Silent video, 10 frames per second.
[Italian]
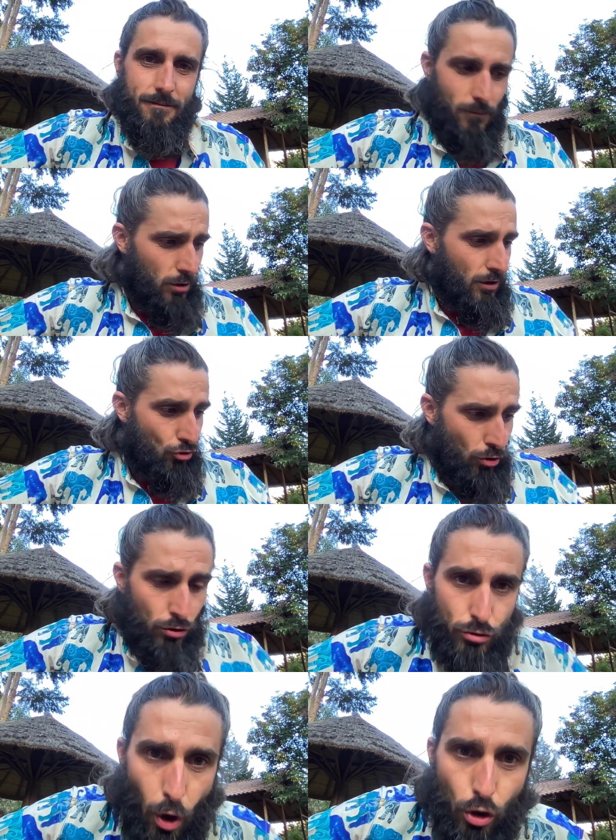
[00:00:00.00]
molti sono
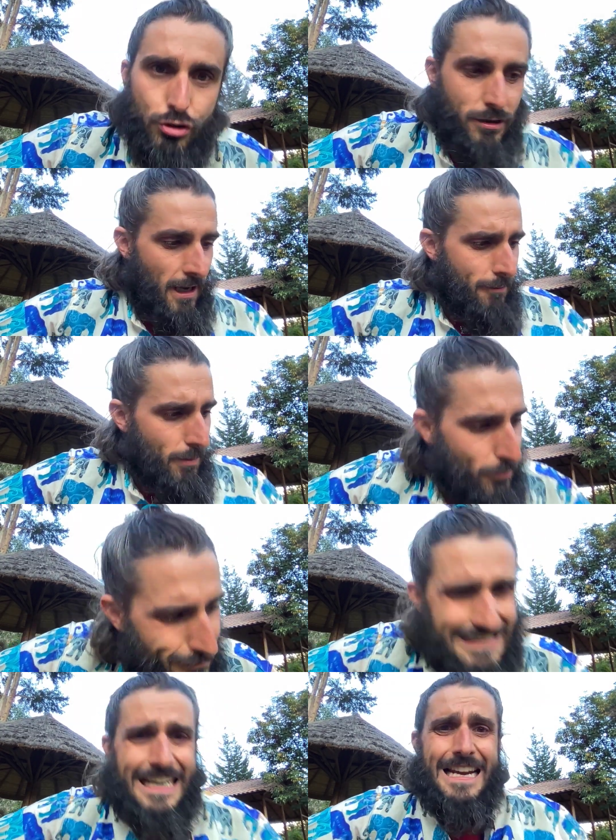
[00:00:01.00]
tosti, eh, proprio
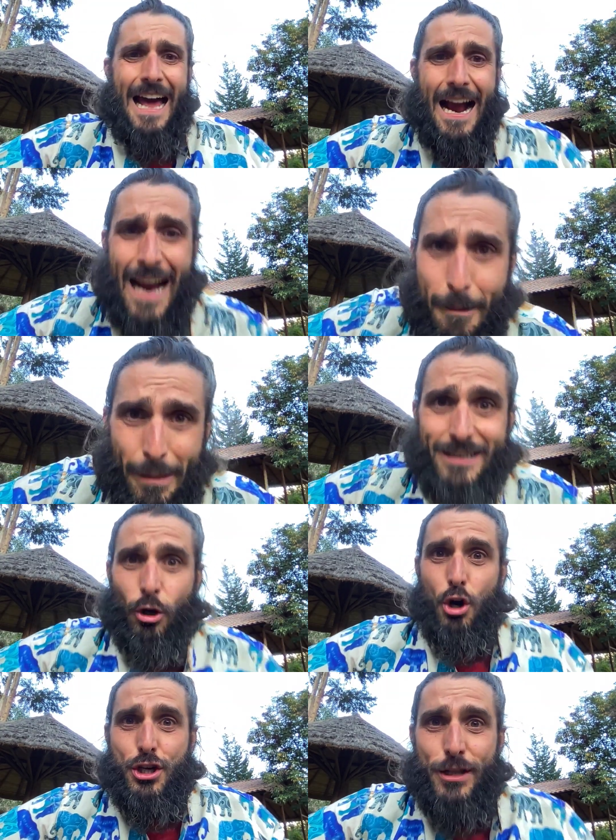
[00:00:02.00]
la capa
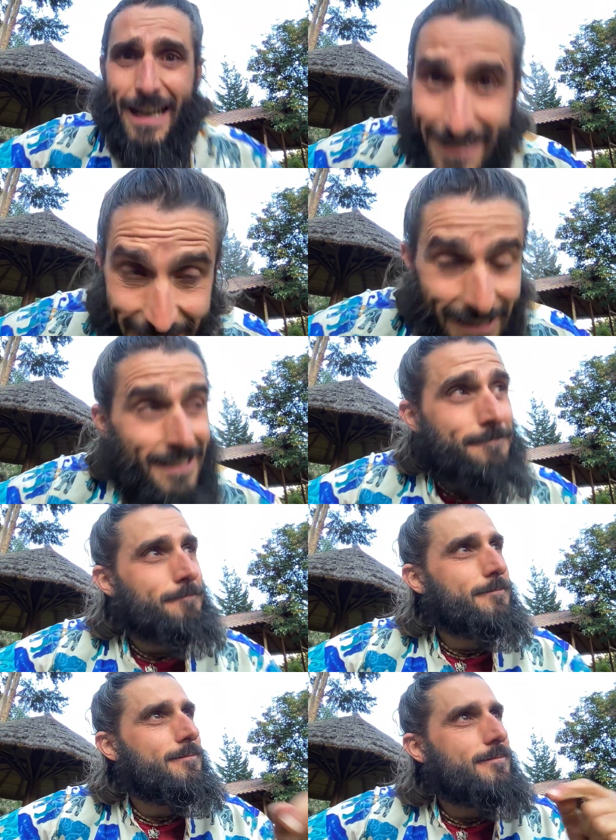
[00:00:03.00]
tostatin.
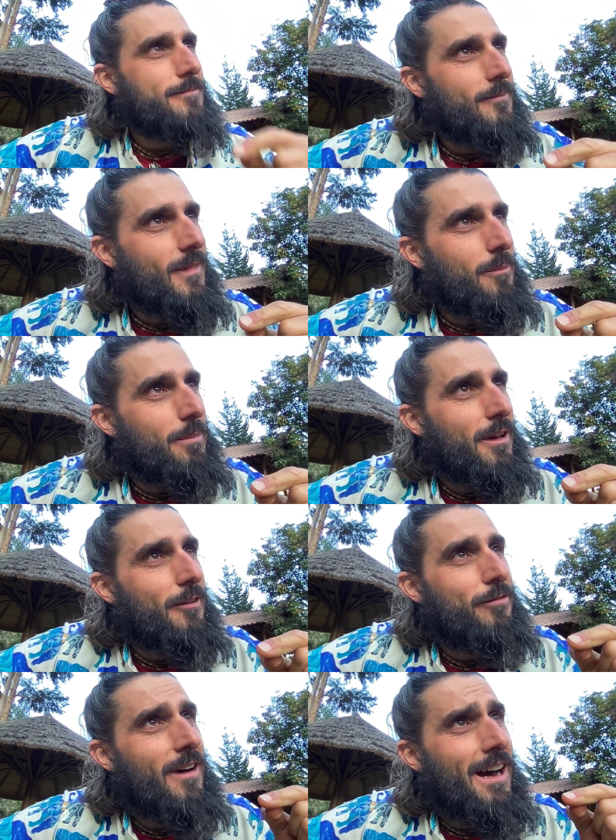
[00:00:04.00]

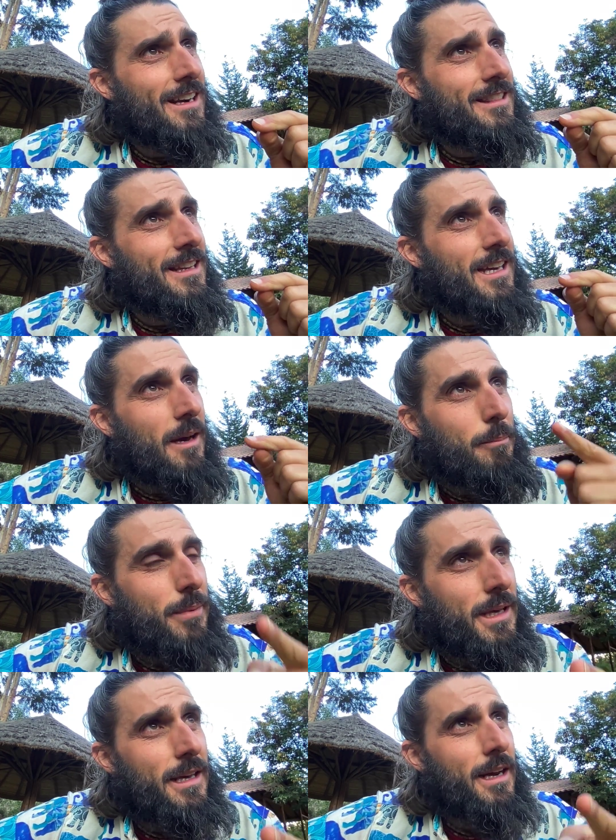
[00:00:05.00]
Per farti
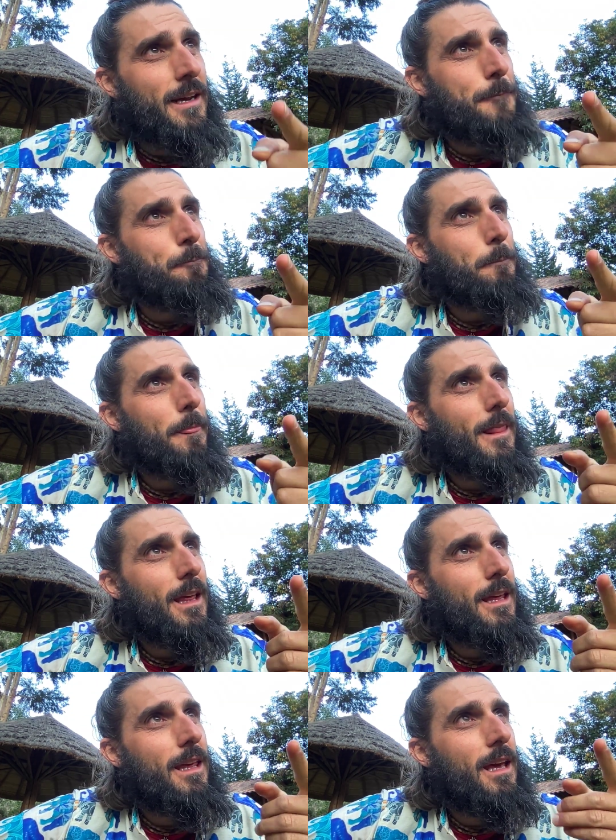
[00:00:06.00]
capire
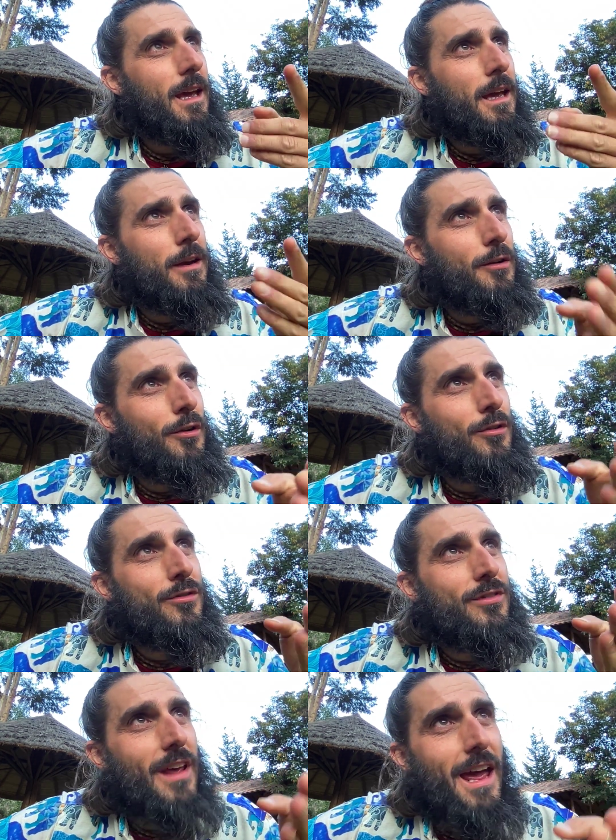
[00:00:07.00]
che non
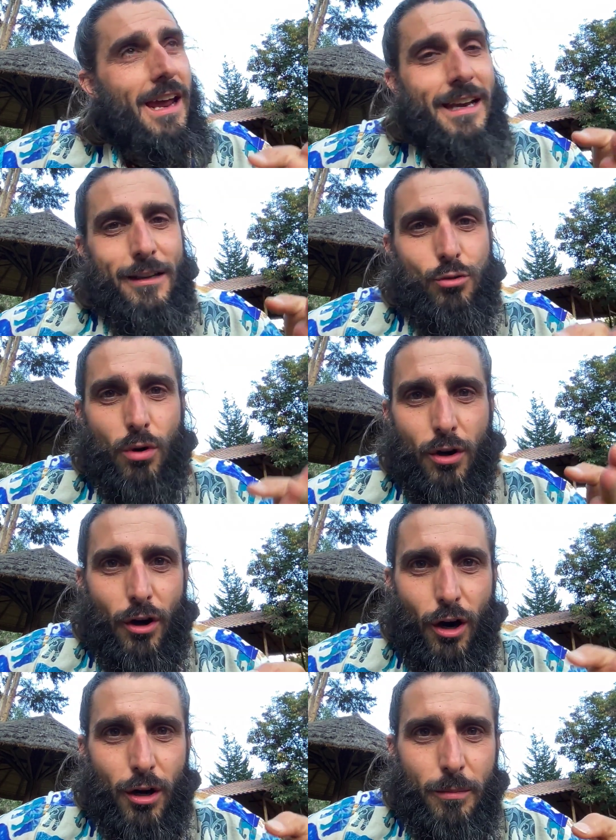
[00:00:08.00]
sei il tuo
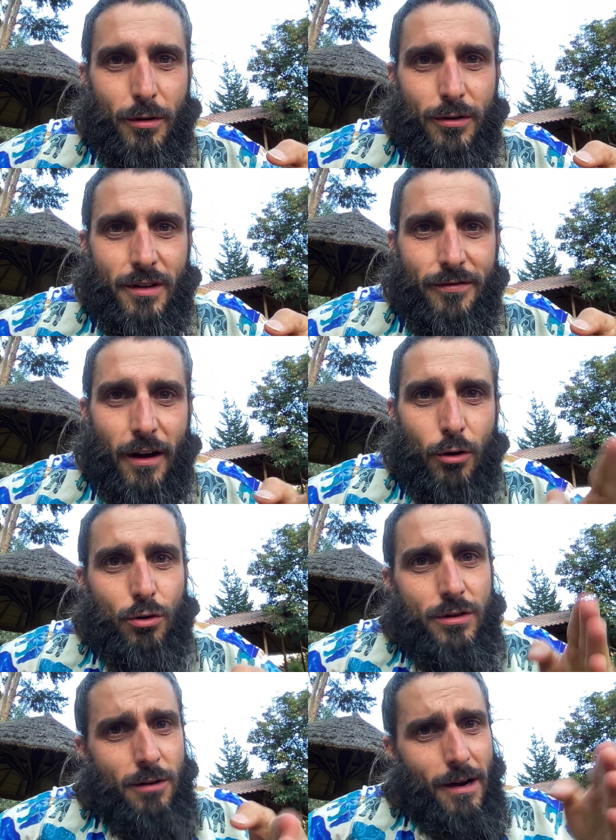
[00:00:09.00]
corpo, cosa fa? Lo
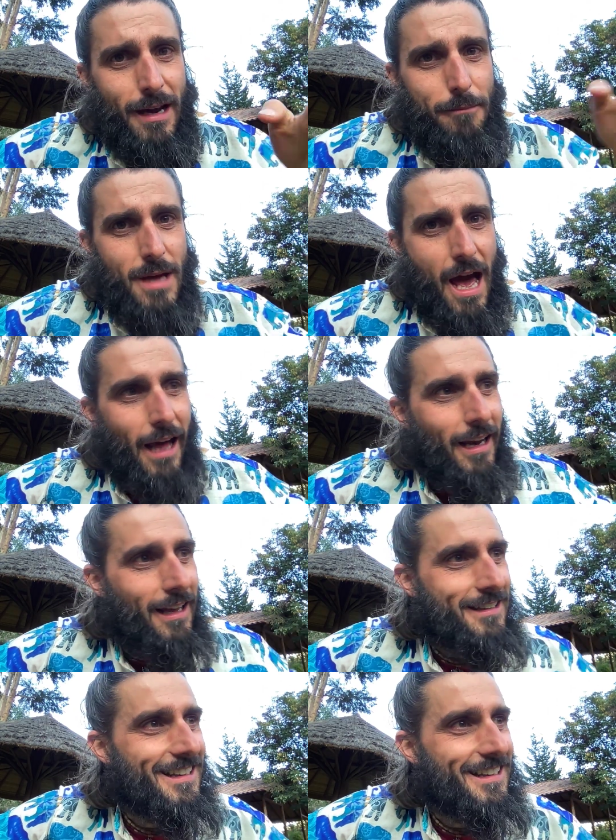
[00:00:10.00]
continua a cambiare.